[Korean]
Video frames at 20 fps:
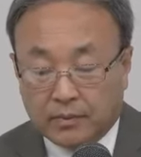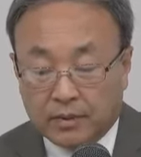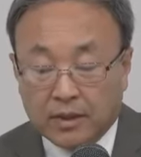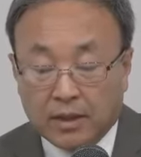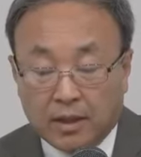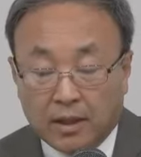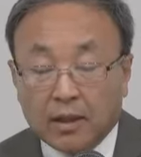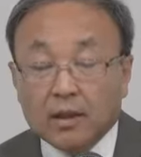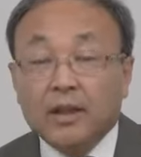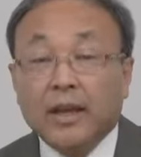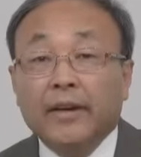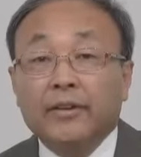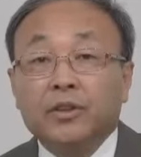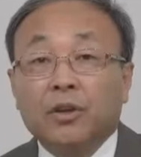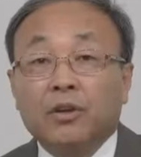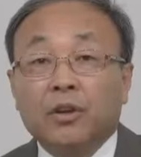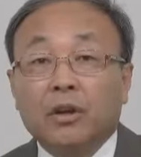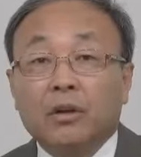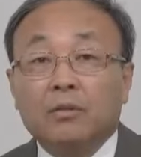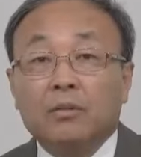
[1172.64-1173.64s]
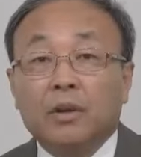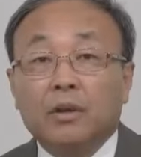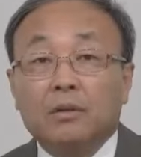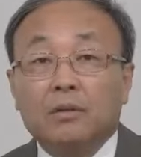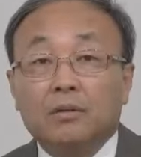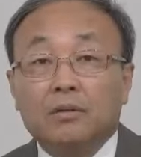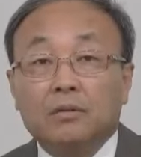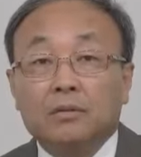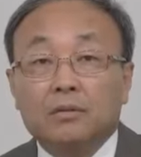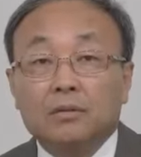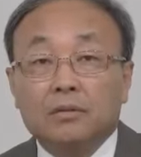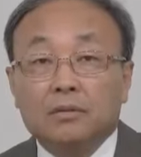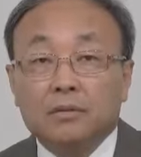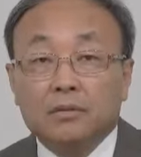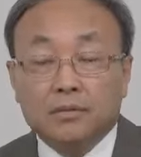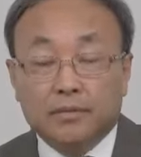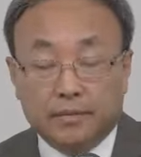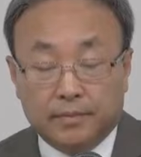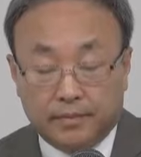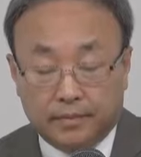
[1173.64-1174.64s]
예, 개혁성 읽으면
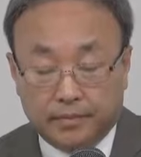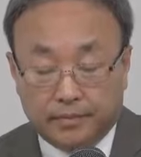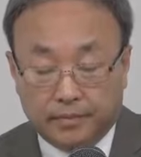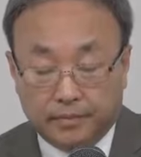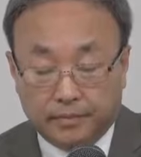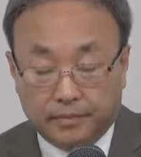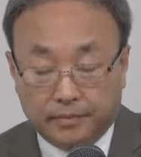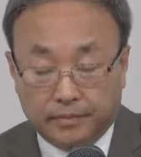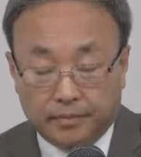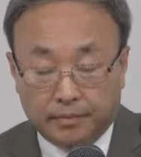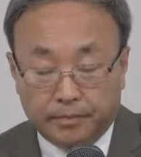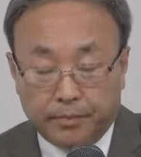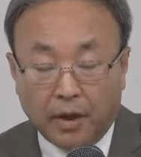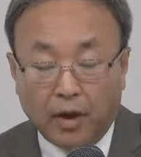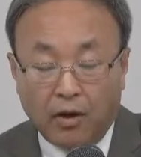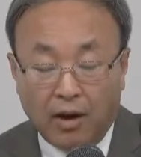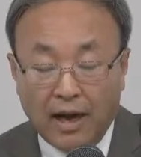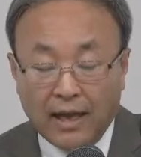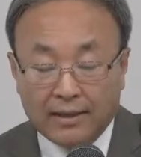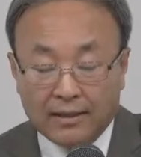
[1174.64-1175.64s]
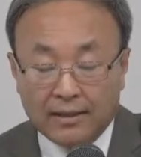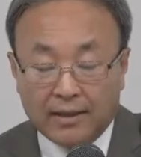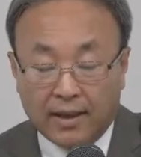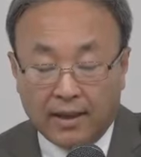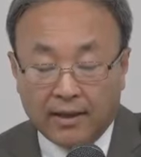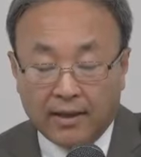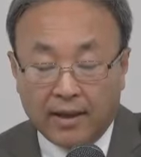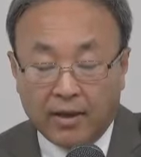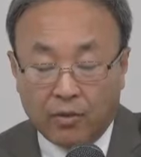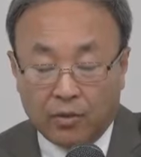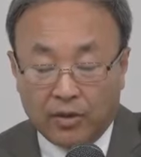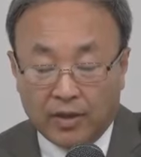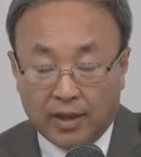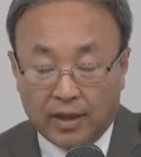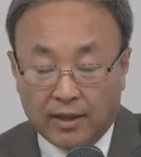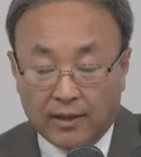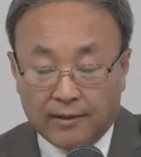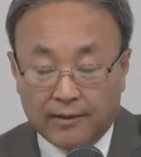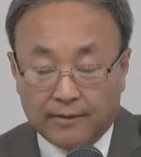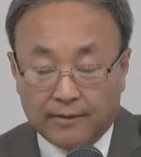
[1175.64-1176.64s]
평화한 때에 온다.